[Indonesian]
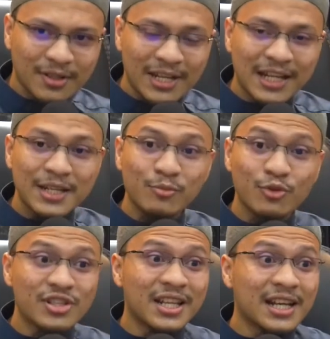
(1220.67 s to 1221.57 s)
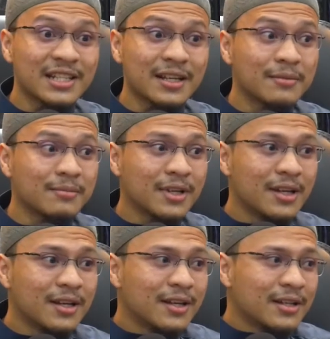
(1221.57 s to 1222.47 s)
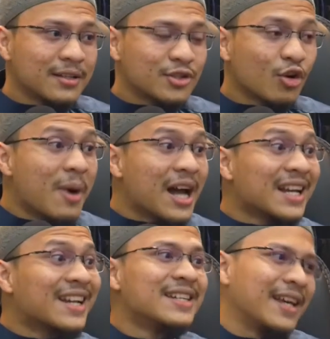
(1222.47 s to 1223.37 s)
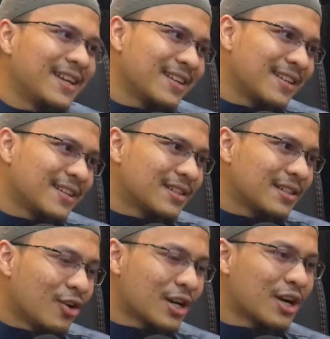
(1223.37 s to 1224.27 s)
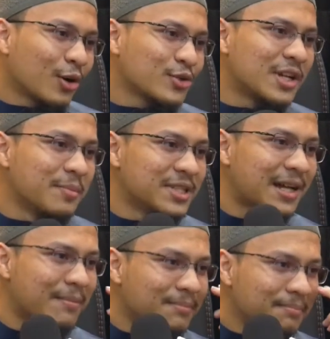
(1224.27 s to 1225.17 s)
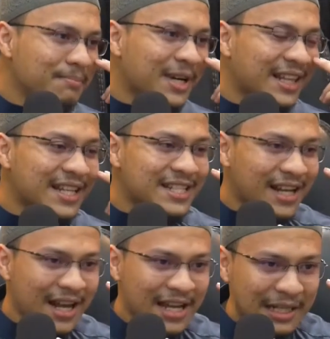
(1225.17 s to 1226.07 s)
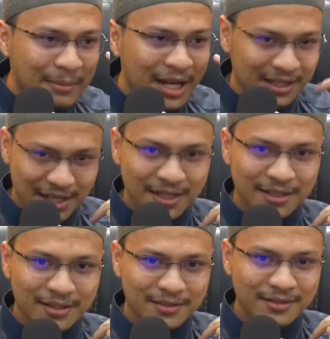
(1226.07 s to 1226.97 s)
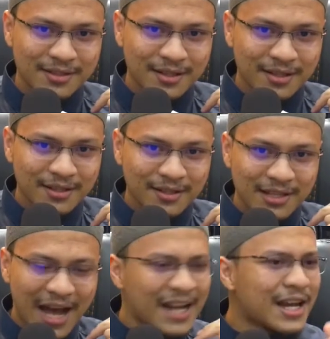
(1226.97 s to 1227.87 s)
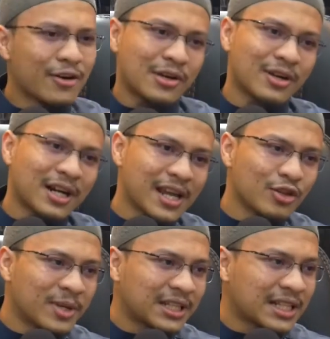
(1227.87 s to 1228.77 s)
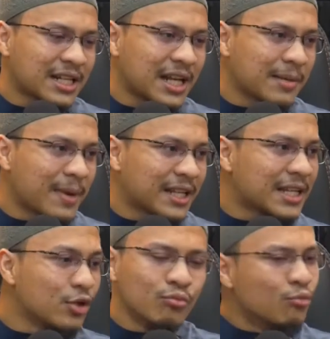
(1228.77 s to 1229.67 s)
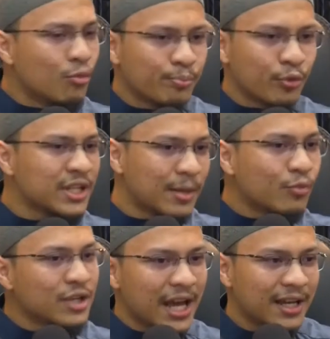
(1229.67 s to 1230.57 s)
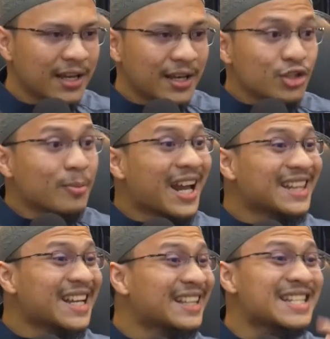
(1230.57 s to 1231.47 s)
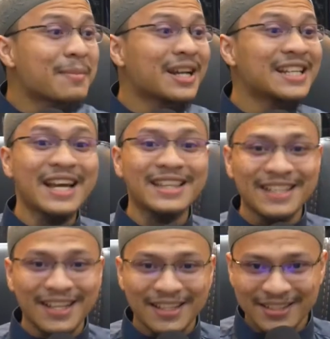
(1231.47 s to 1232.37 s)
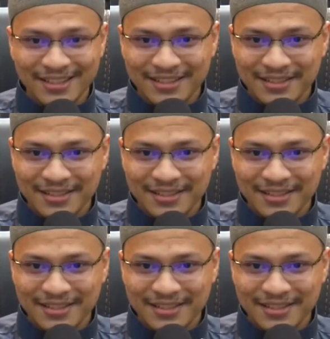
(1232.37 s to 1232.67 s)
Dan ini muskilahnya, cobaannya gede. Orang kalau sudah bisa meneteskan air mata, ada orang-orang kayak gitu meneteskan air mata di umum pun dia mudah. Cuman hati-hati sama niatnya.